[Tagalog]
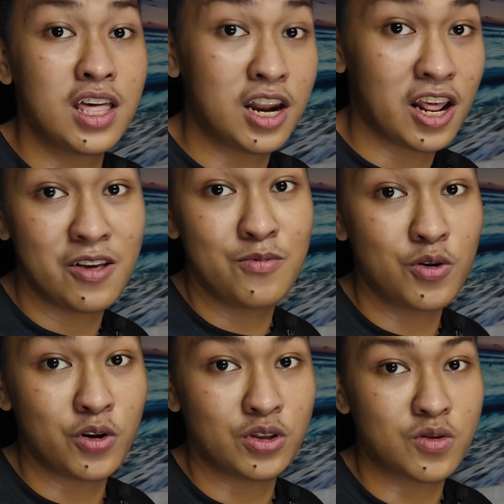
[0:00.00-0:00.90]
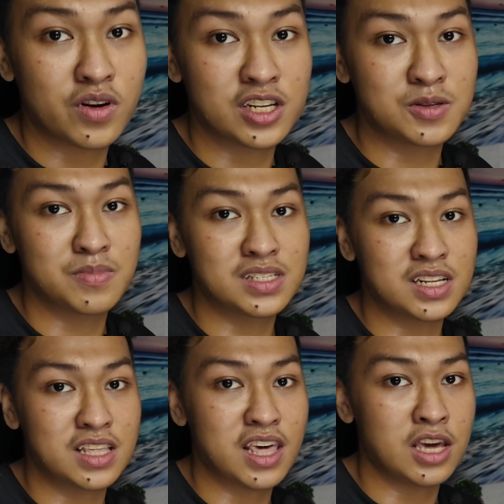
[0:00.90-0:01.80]
ire-review ko itong Christmas
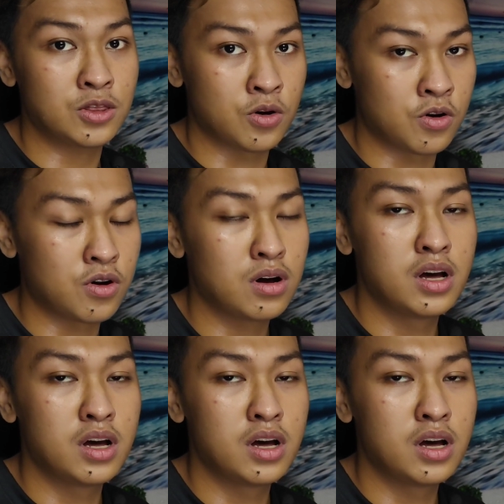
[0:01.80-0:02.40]
tree na ito.